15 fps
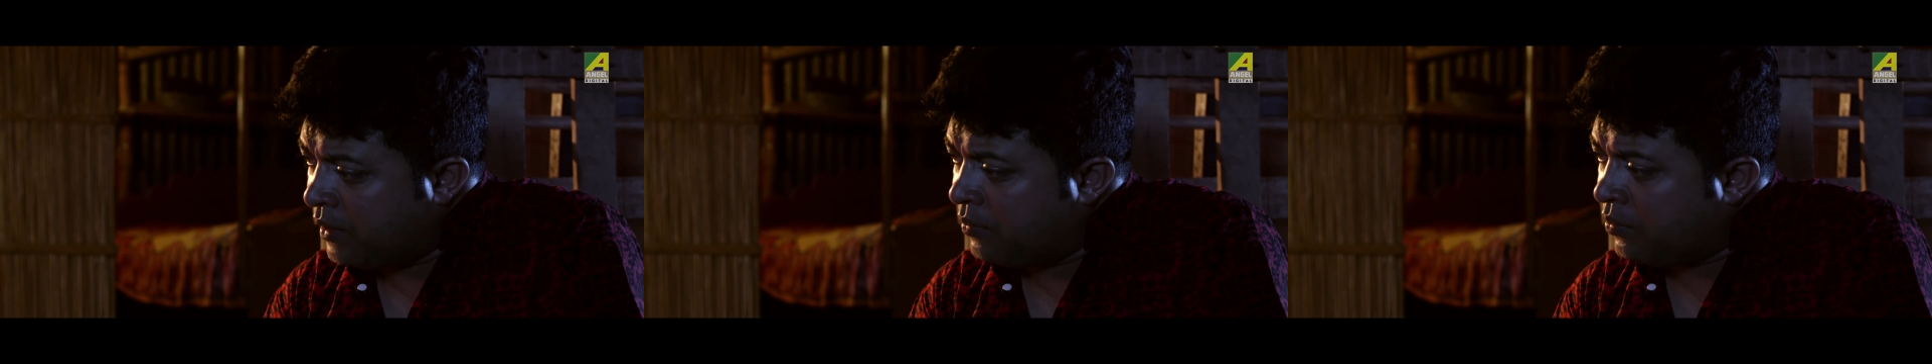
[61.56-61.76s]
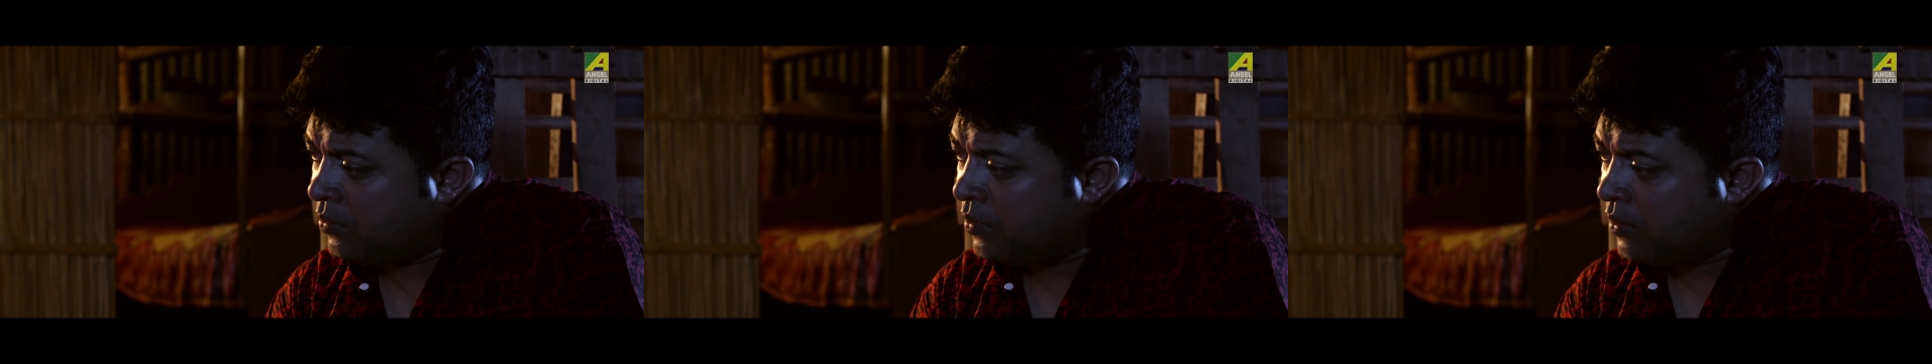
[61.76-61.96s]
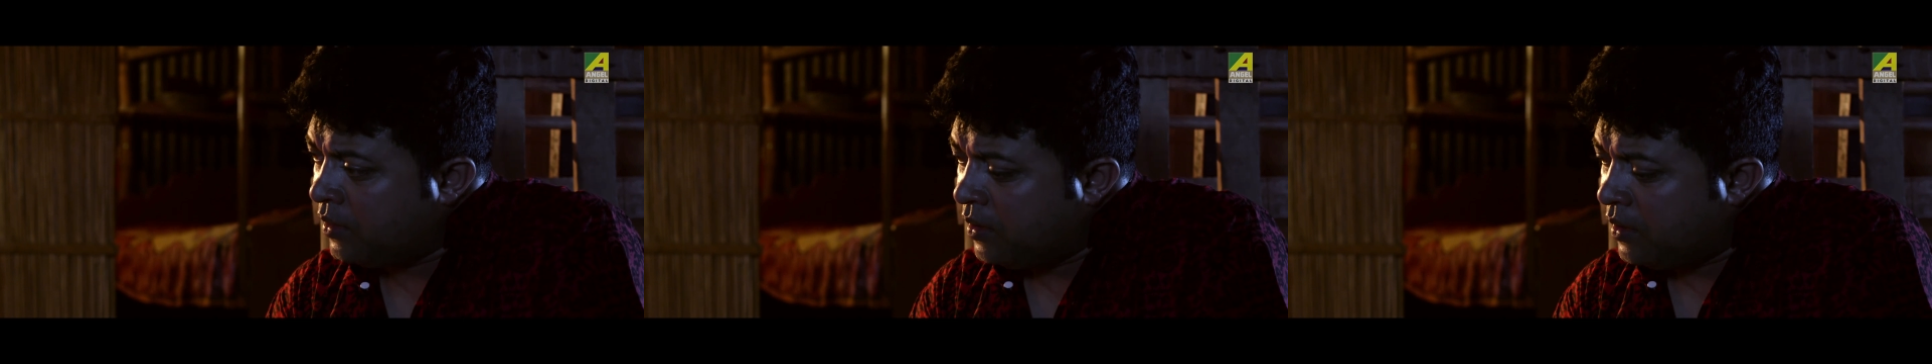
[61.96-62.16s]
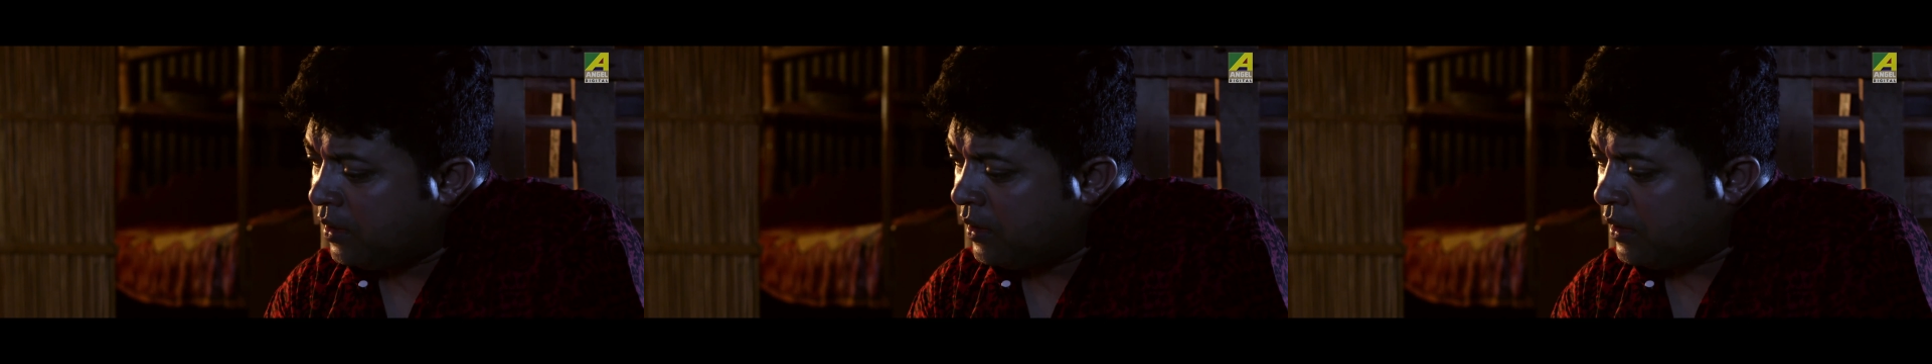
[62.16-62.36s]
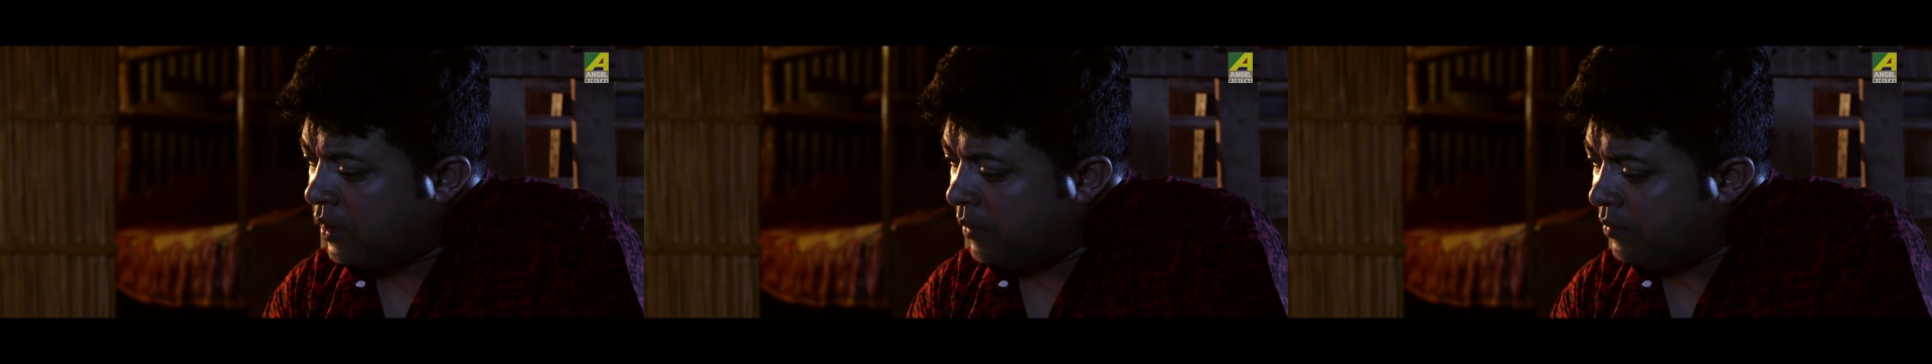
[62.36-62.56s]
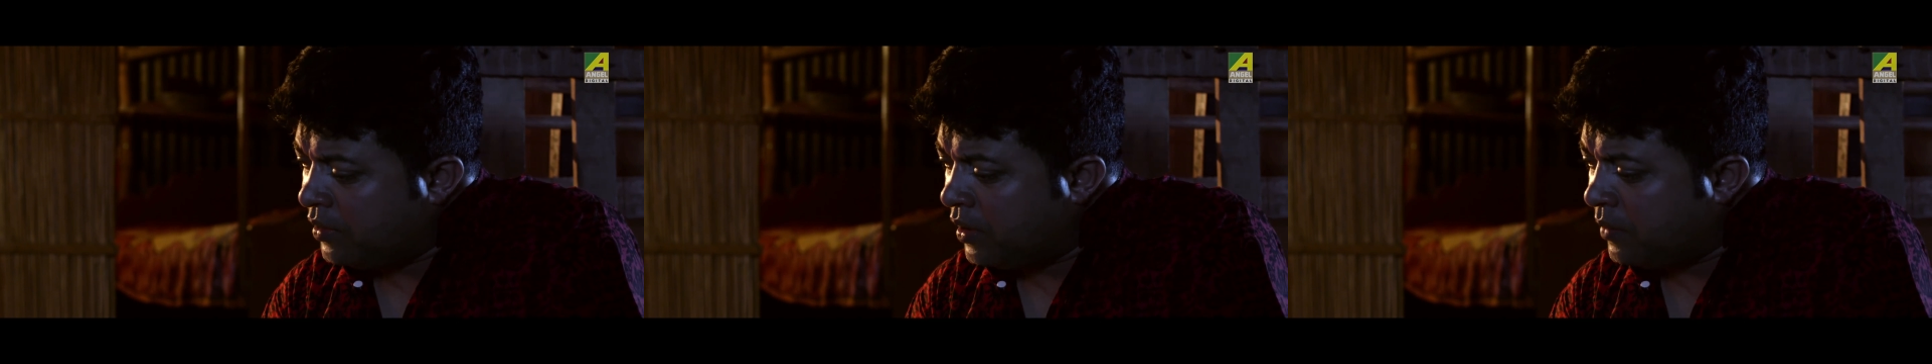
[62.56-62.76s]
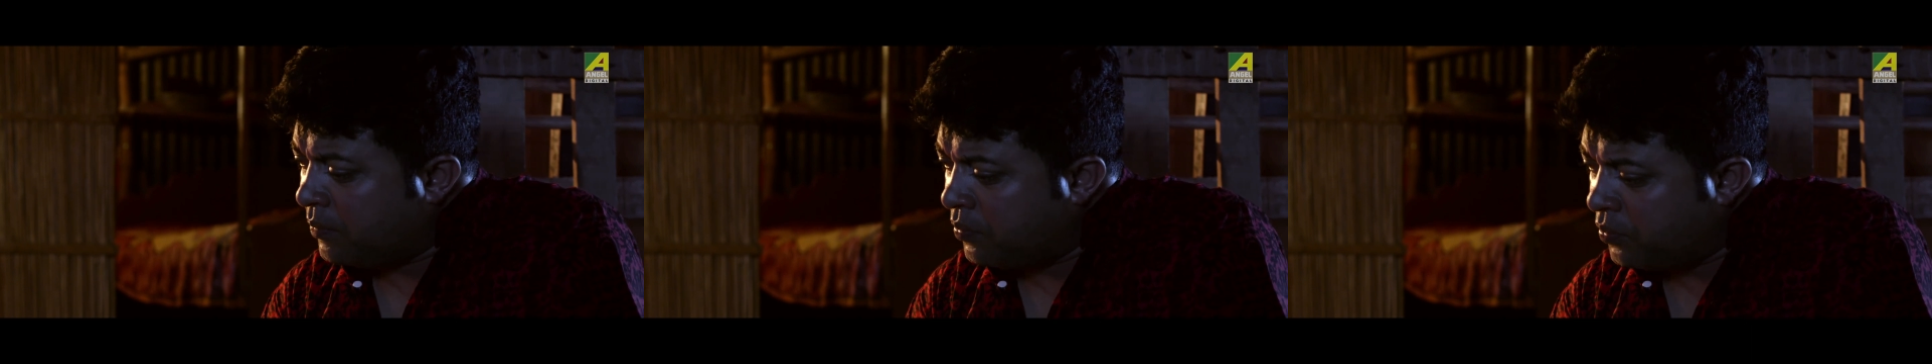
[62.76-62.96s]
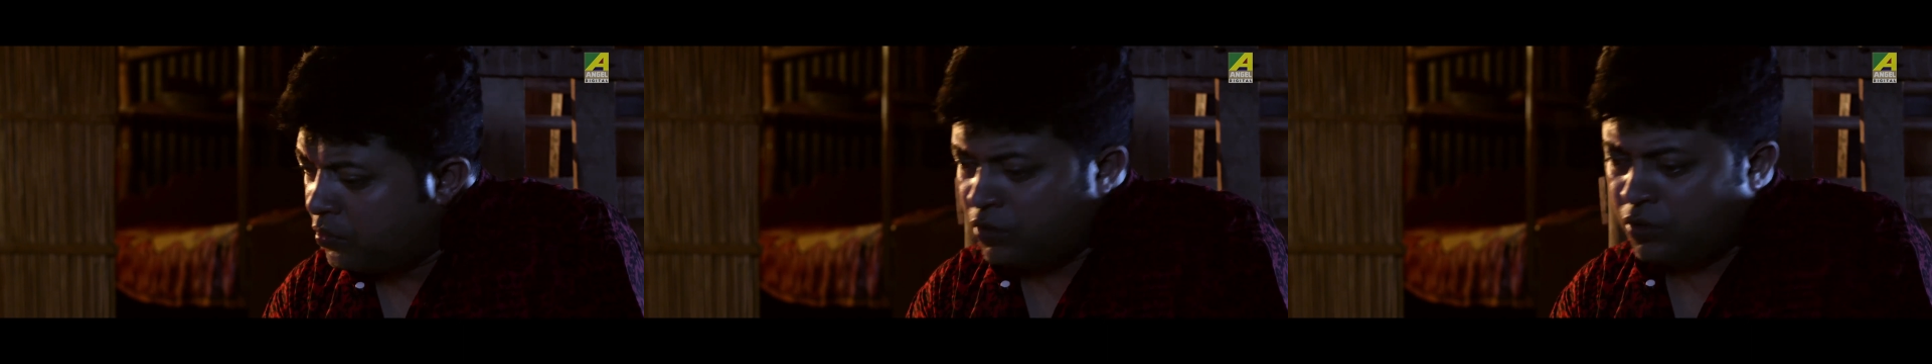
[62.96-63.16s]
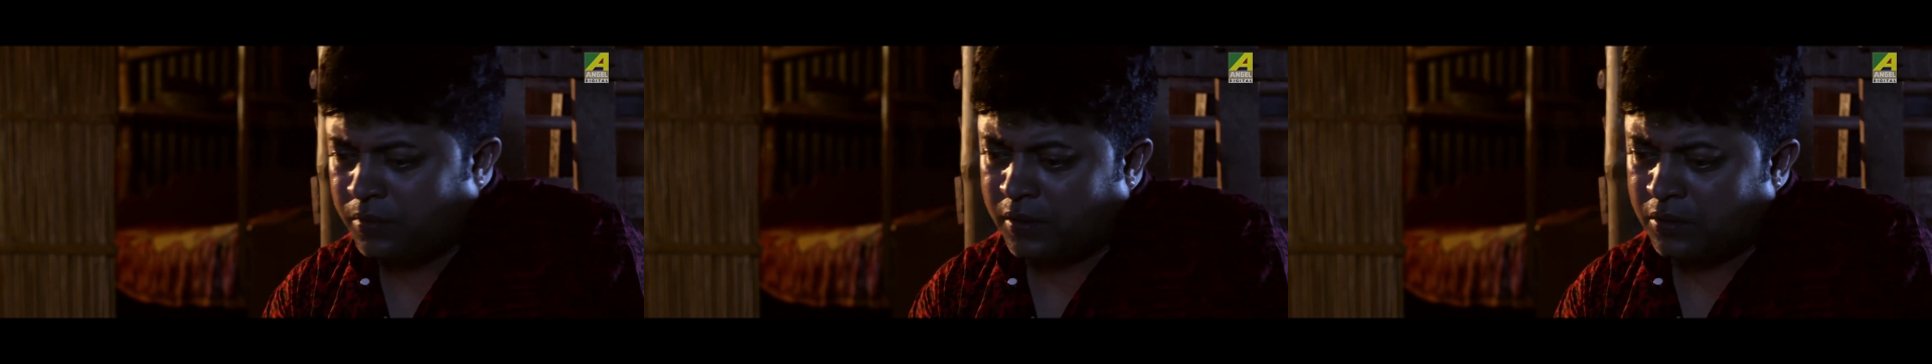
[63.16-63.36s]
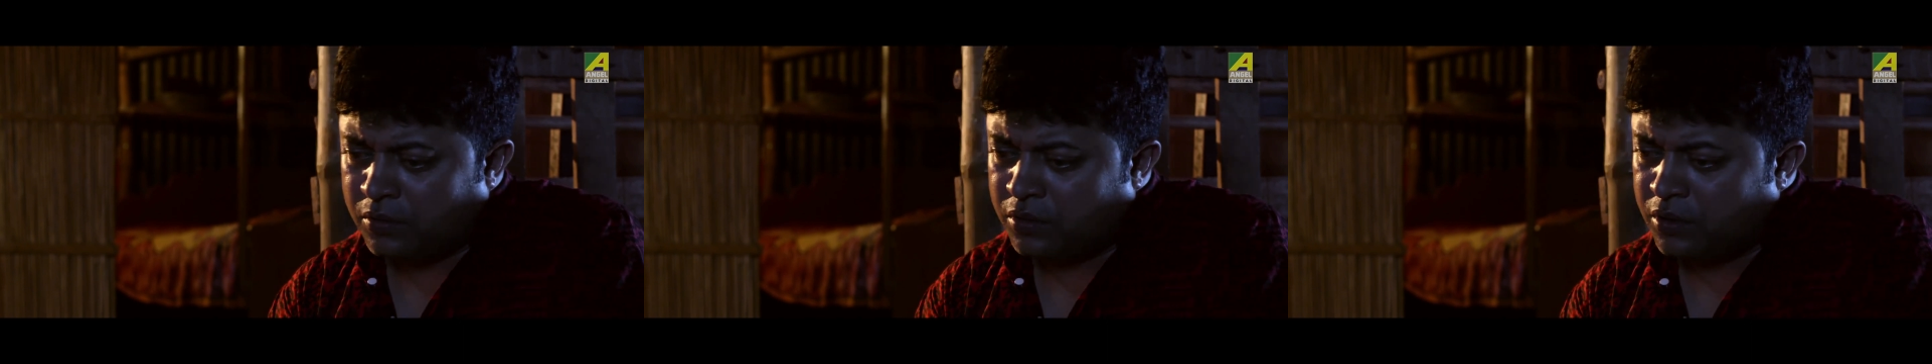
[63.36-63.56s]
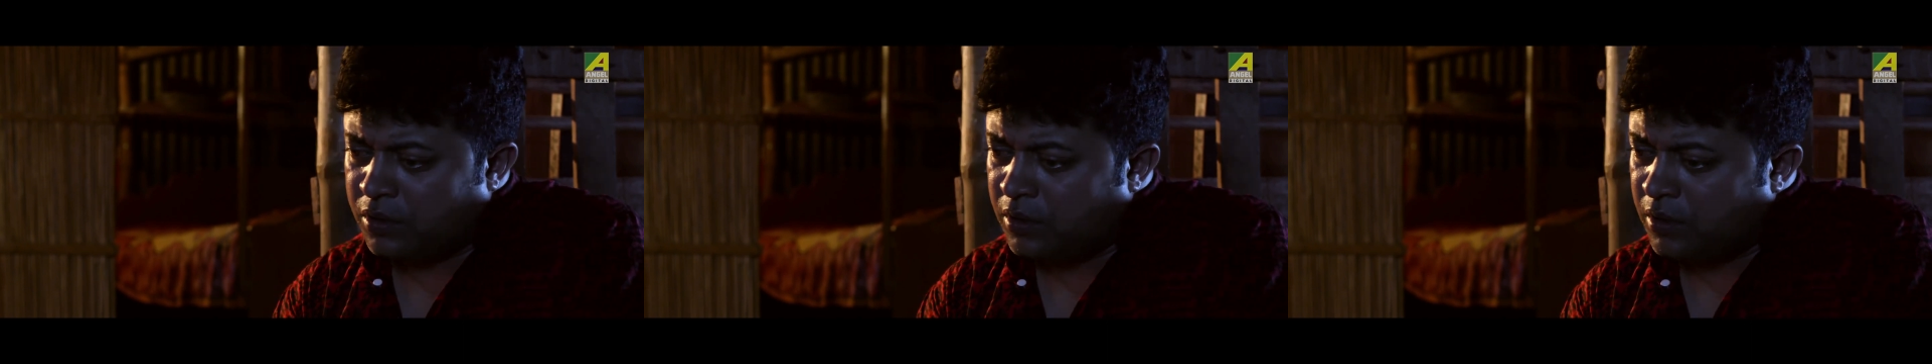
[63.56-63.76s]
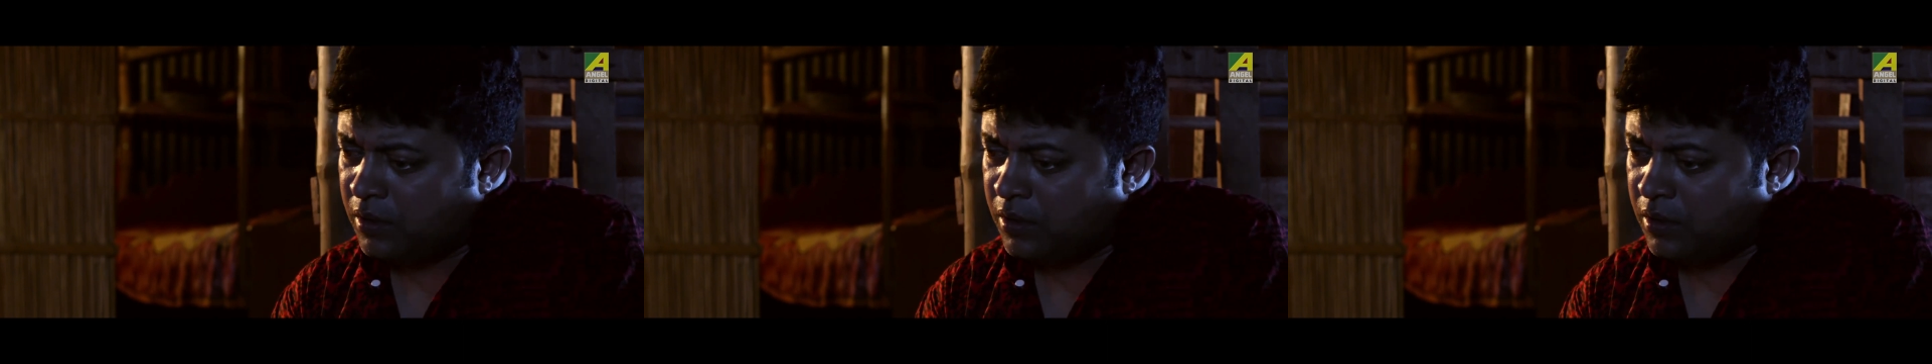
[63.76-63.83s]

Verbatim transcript: যাব আমি তো একটা পুরুষ মানুষ